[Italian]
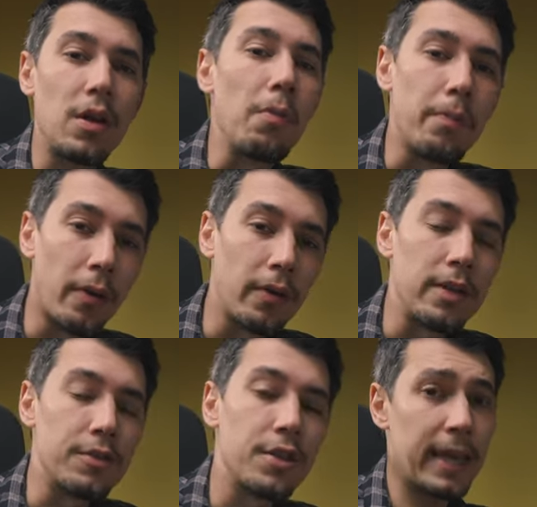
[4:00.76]
da un
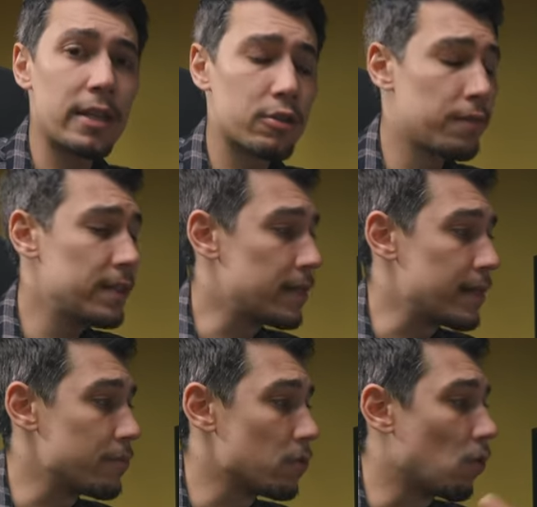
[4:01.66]
pollice che adesso
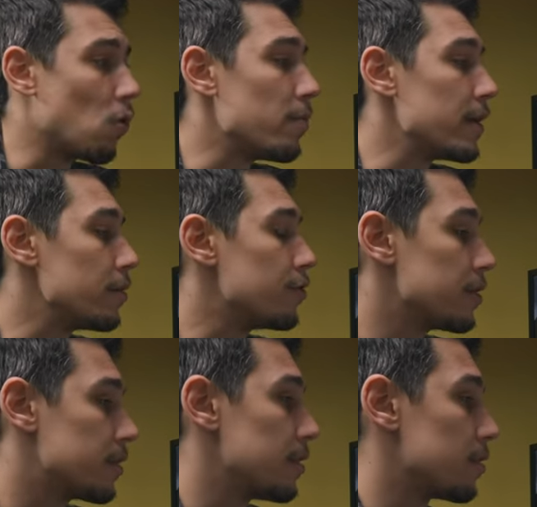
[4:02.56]
vedremo come
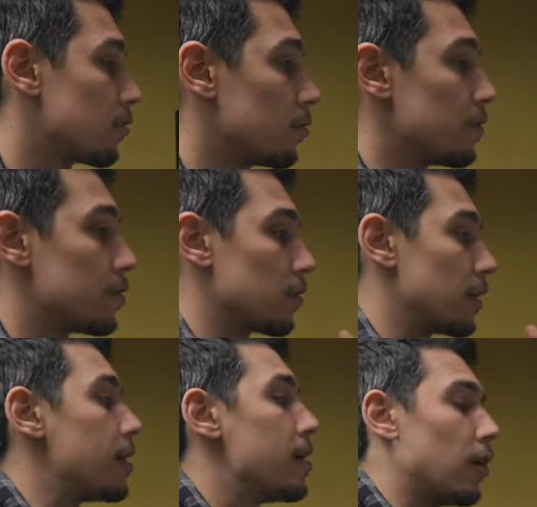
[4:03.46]
gestiscono visto
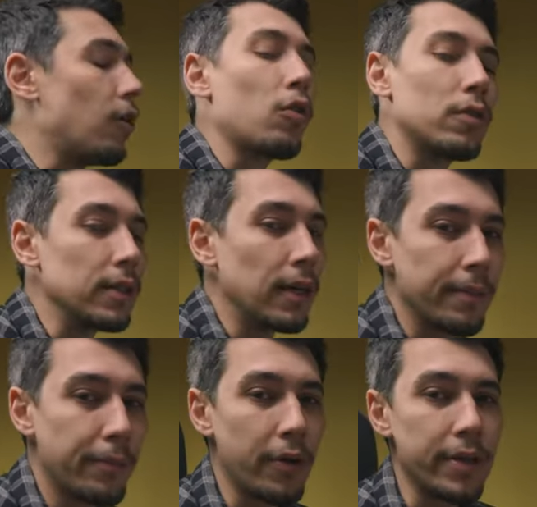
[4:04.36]
che l'ottica
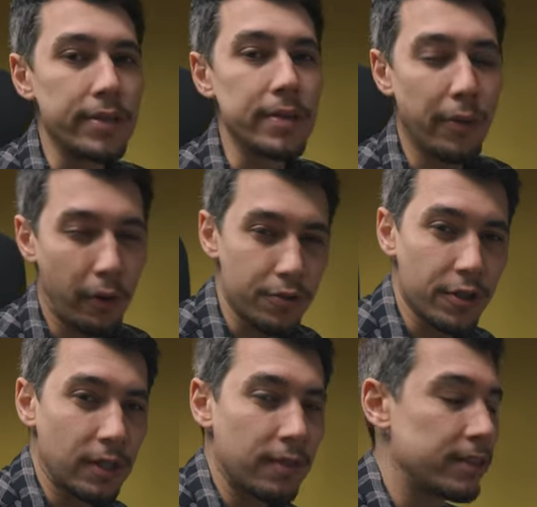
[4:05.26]
che poi si
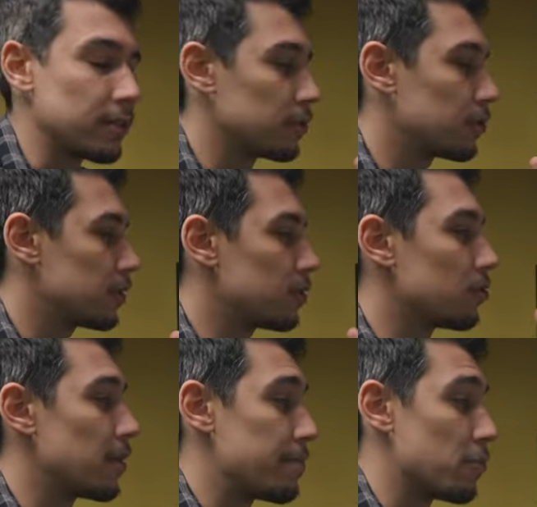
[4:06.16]
poggia davanti a questo
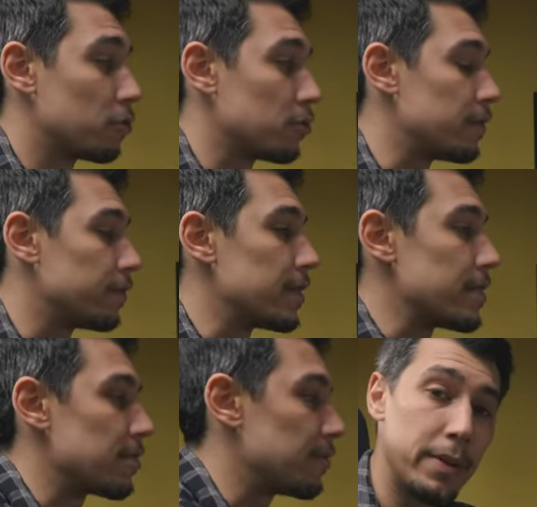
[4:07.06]
sensore è molto
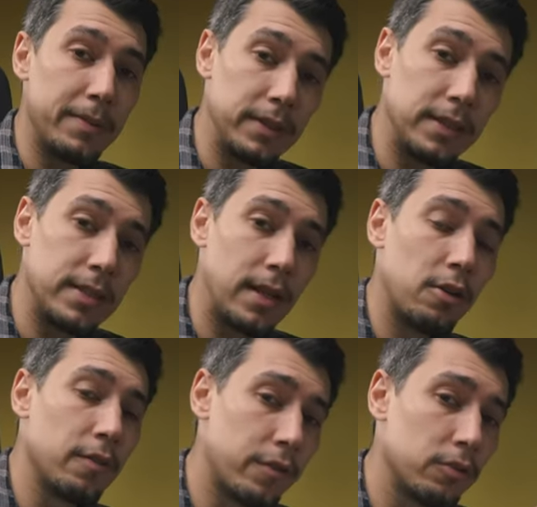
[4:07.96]
differente. Prima di iniziare il
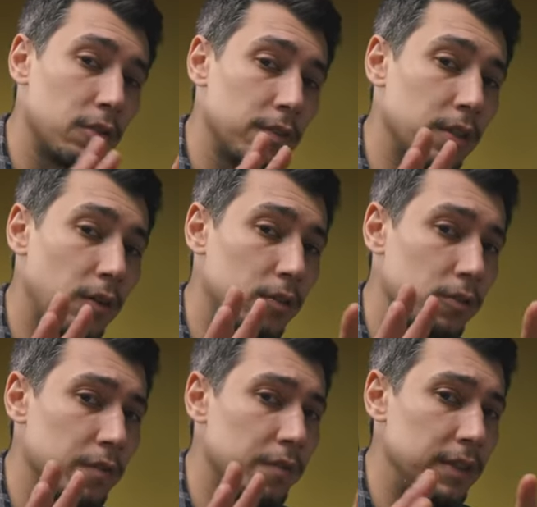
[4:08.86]
confronto vi
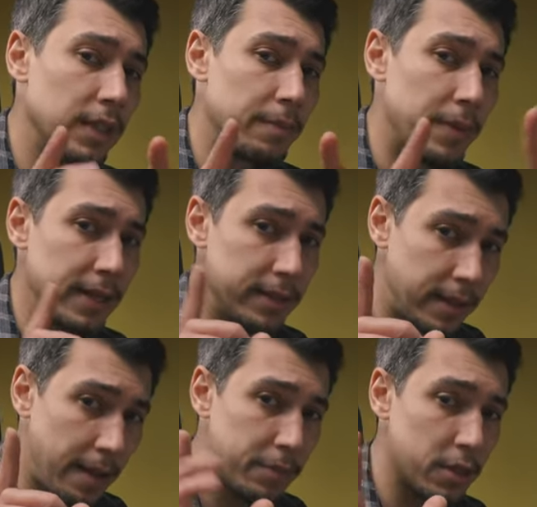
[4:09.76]
ricordo infine che per
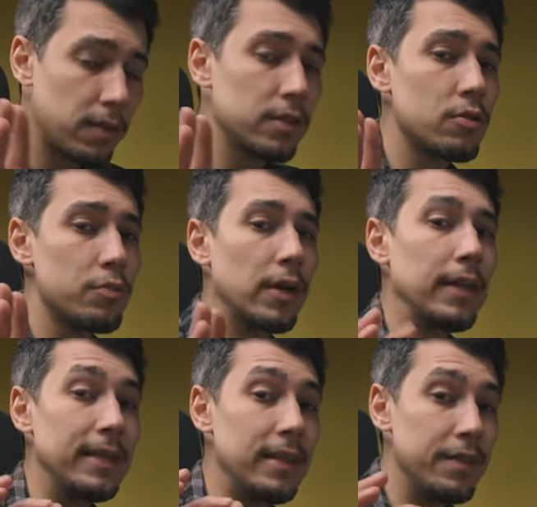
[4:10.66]
entrambi trovate sul mio
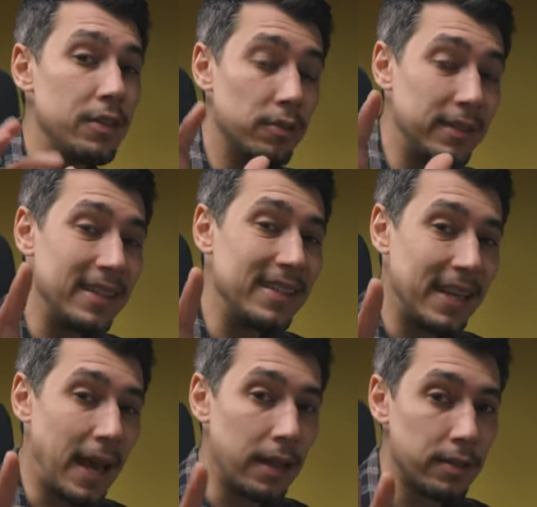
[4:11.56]
canale dei video
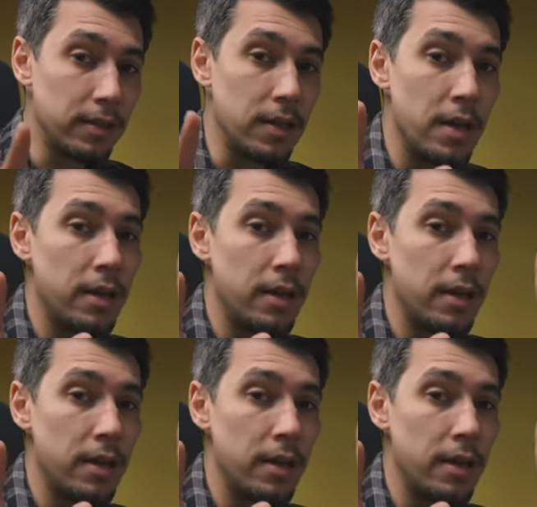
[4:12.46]
dedicati